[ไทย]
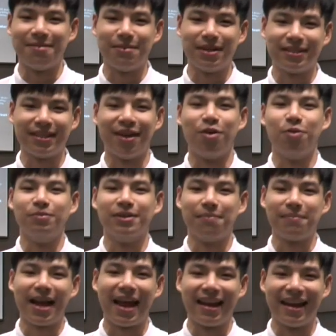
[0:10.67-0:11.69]
จเพื่อสังคม
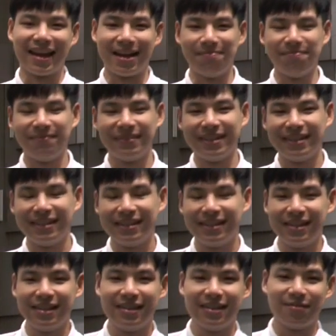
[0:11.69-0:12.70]
จำกัดนะครับ
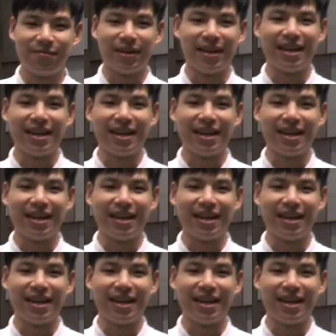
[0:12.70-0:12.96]
วัน